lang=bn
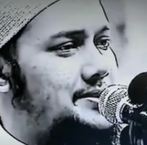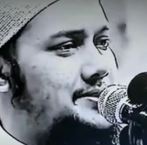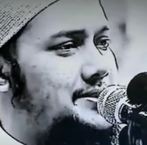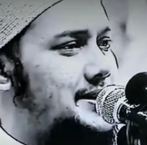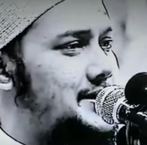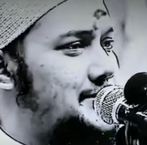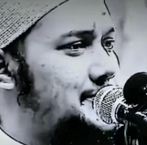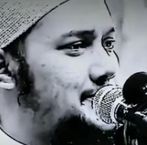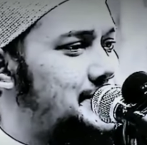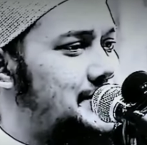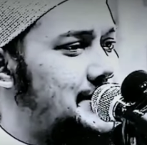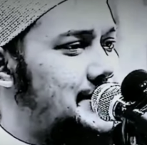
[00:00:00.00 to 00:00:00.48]
আমরা
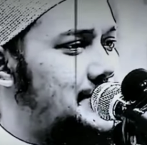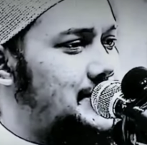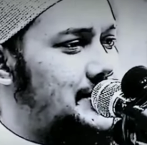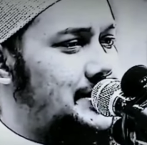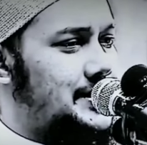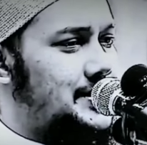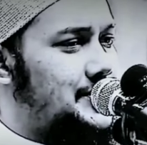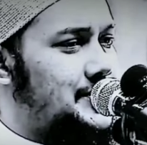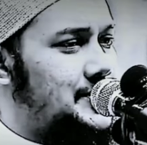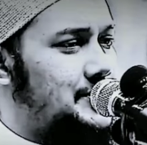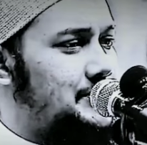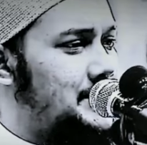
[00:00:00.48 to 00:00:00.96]
ছাড়া দুনিয়ার
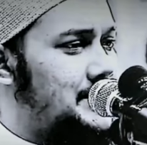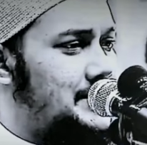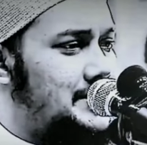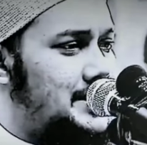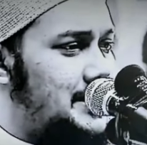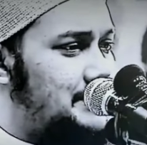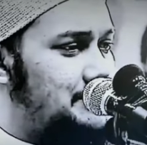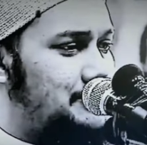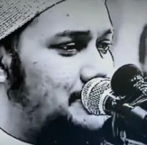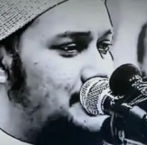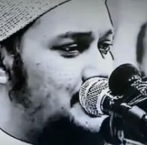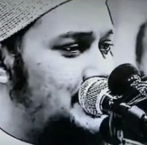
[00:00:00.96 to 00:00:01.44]

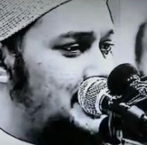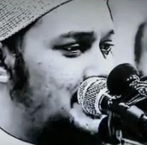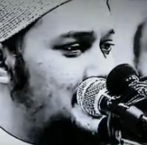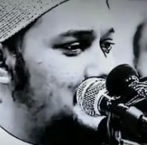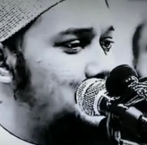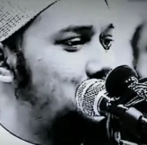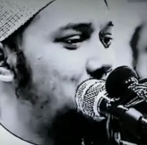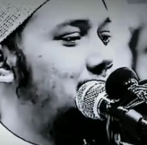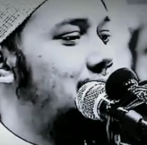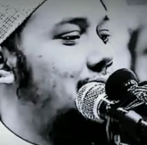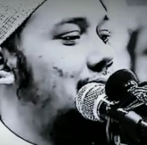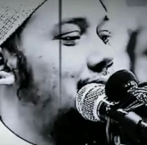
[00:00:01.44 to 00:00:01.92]
ইকোনমির মধ্যে
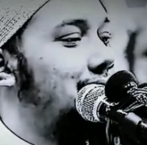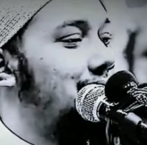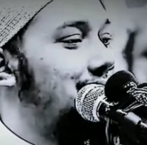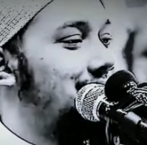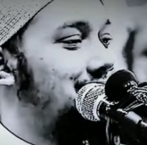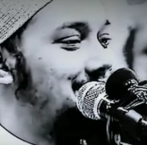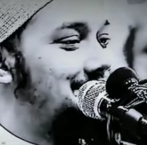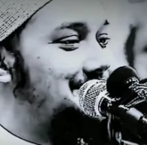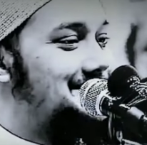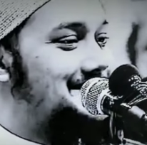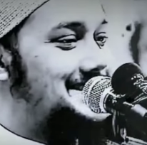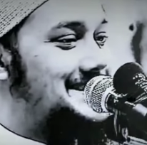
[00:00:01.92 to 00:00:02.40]
কিছুই নাই
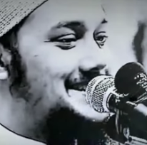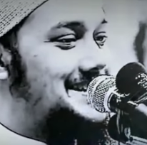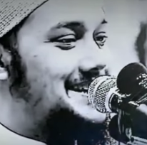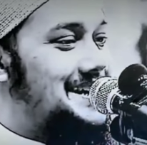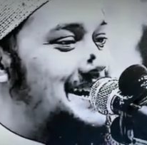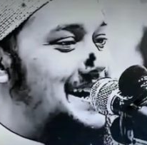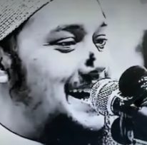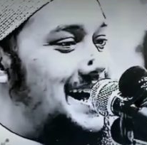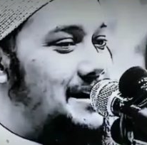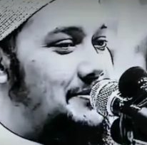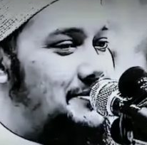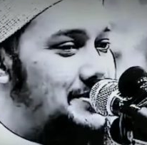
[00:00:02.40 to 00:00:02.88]

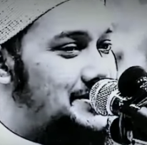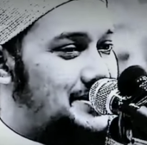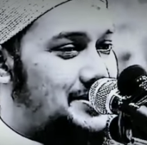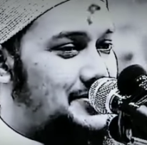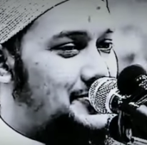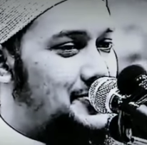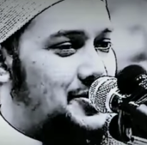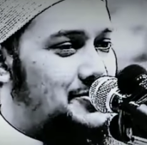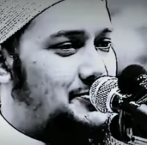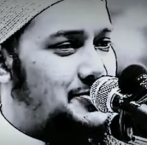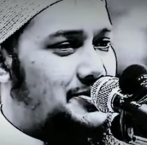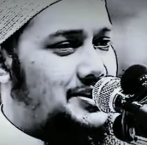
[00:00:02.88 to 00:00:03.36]
আমরা
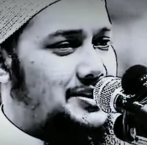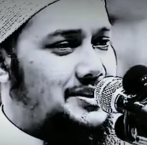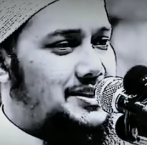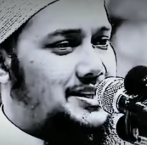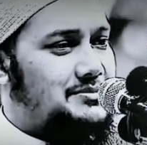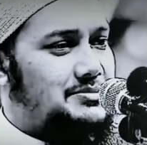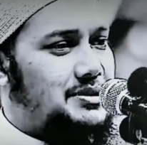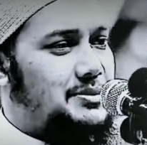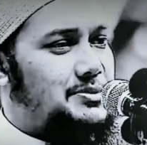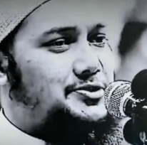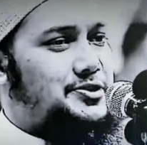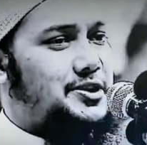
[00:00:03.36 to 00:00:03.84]
যারা
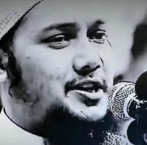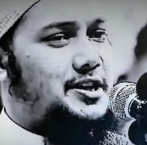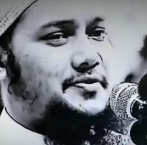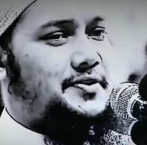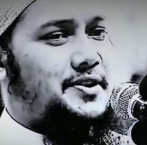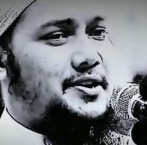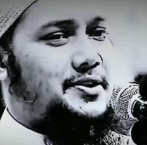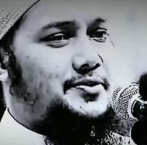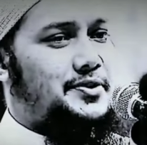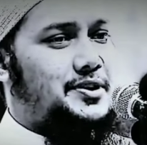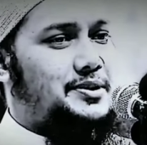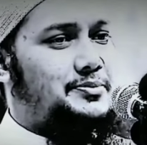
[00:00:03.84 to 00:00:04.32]
ধর্মতাত্ত্বিকভাবে
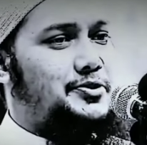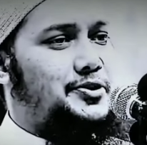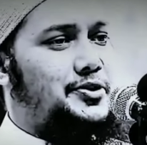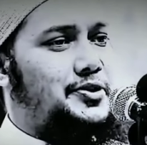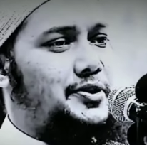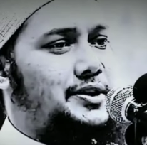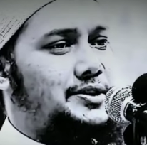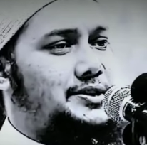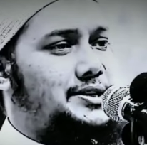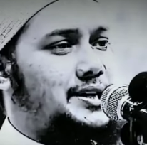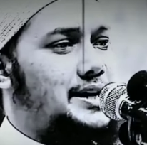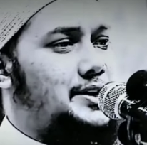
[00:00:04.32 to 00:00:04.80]
চলাফেরা করি
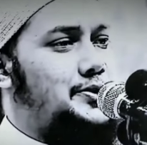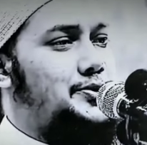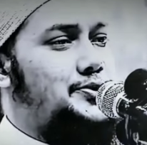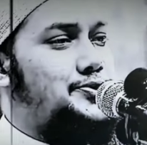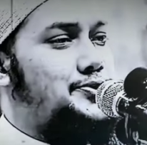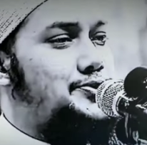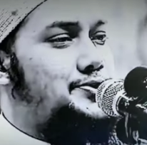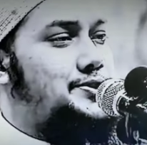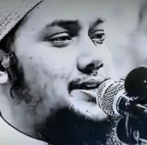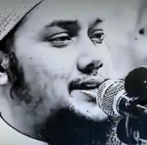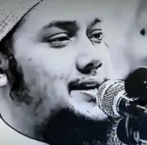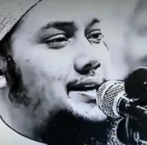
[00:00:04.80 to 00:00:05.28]
মনে হয় যে এই
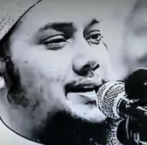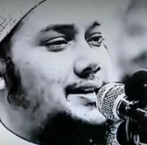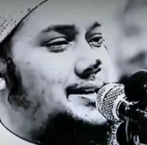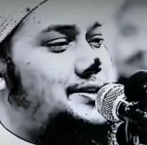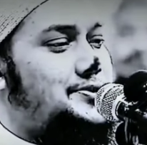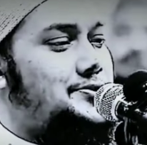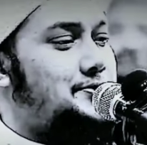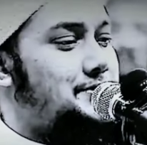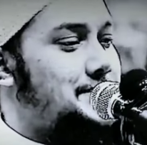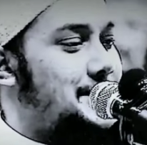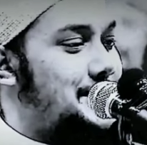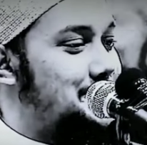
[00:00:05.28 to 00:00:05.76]
হুজুর ছাড়া
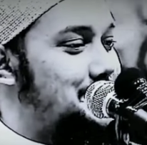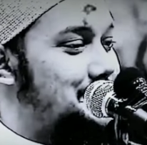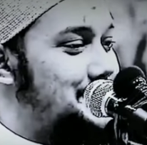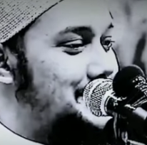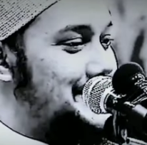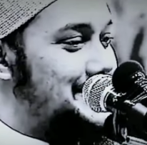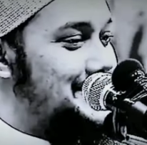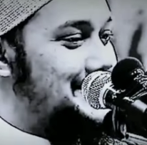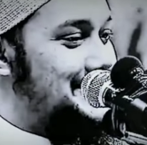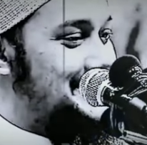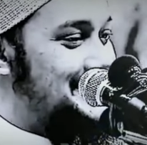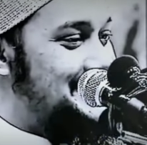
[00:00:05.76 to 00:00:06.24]
আর কিছুই নাই
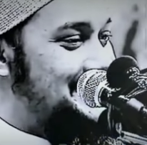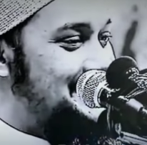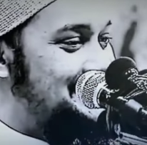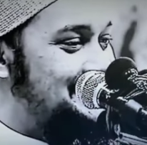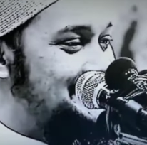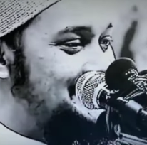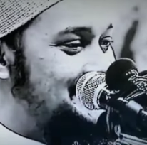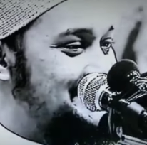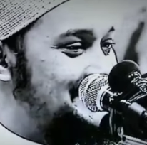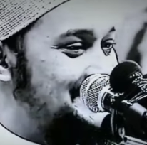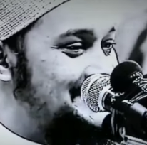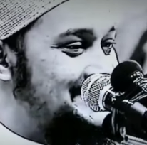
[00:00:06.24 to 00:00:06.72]
দুনিয়াতে
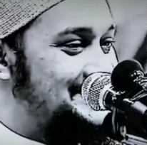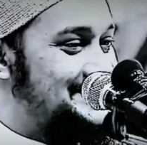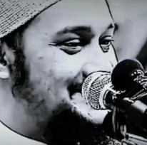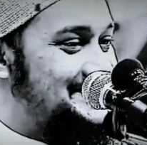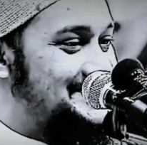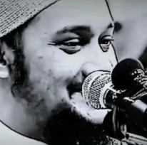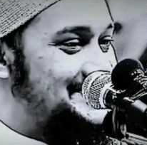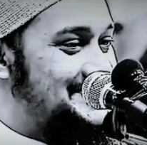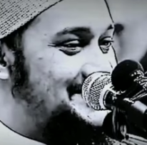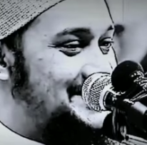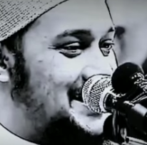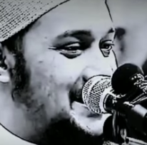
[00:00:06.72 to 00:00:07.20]

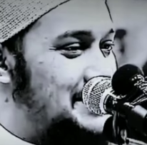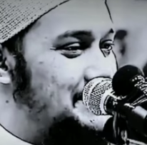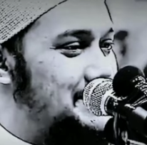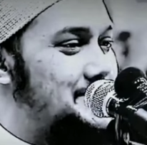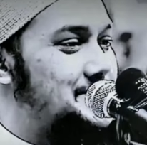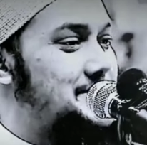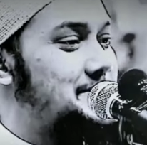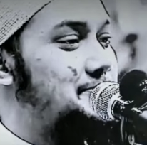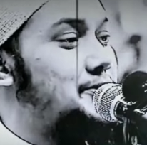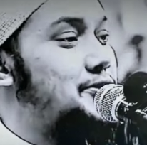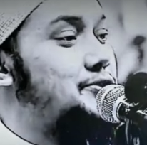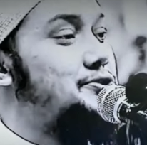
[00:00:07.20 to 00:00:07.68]

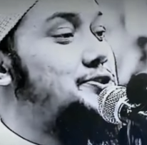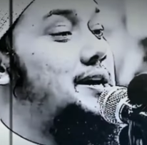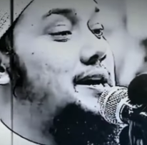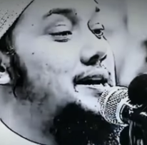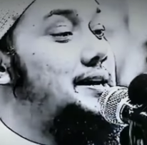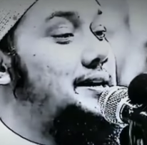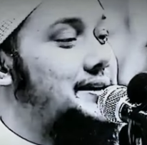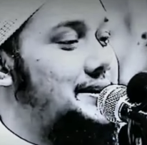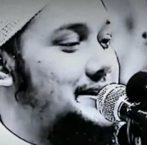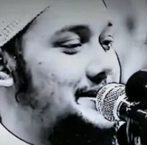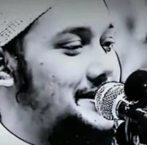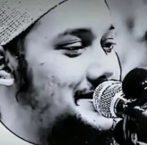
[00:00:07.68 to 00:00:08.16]
আমার চেয়ে বড়
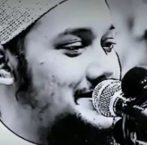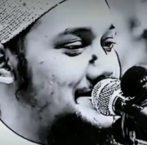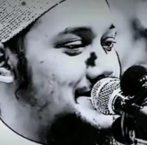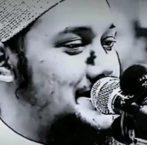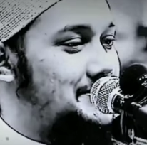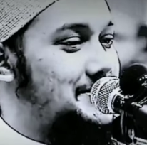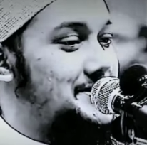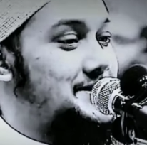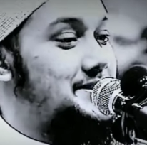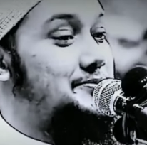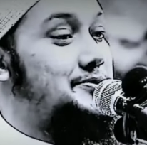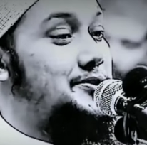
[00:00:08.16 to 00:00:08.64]
সাইকার কে
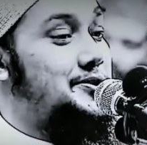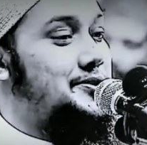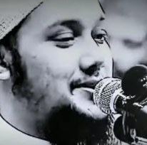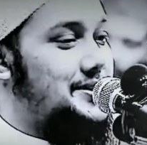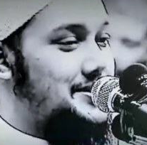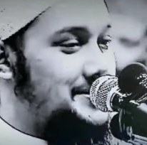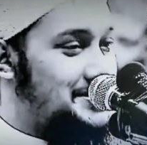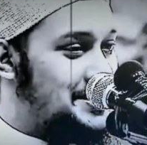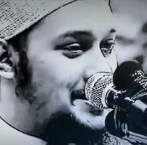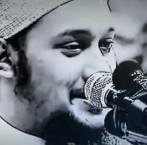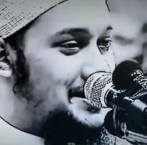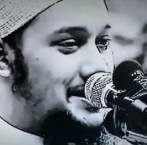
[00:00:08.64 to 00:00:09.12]
আছে আমার চেয়ে
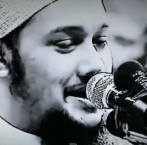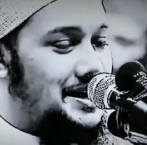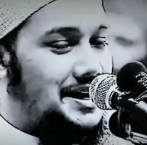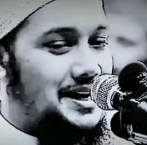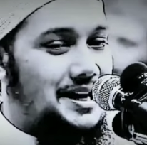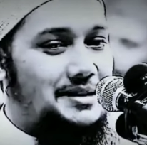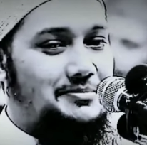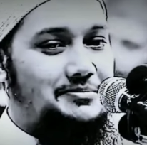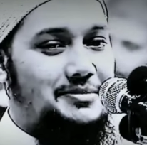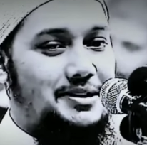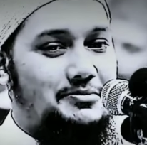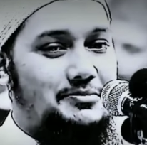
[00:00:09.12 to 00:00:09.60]
বড় আর
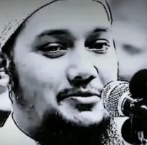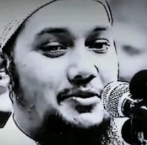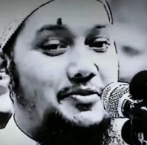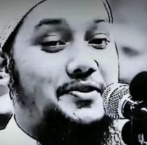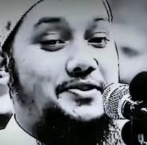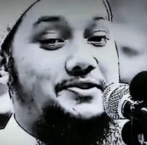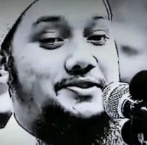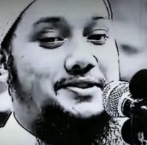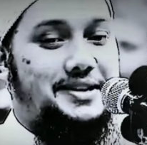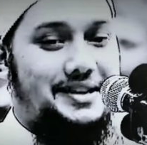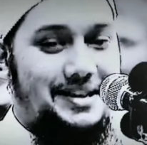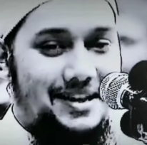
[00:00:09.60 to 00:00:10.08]
আলেম বা
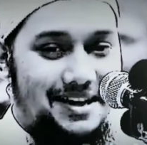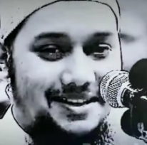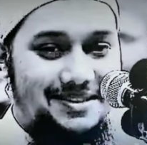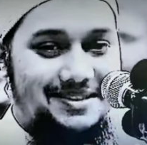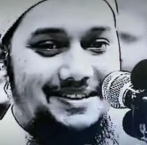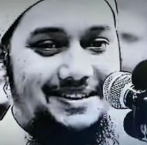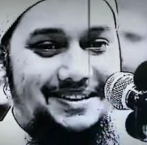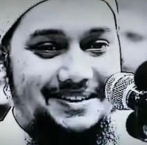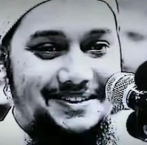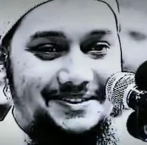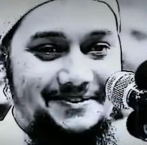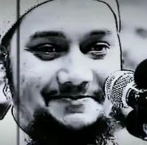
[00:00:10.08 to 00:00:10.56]
মহাসের কে
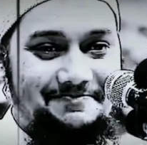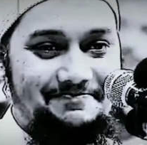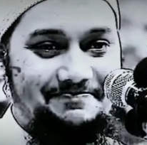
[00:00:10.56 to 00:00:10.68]
আছে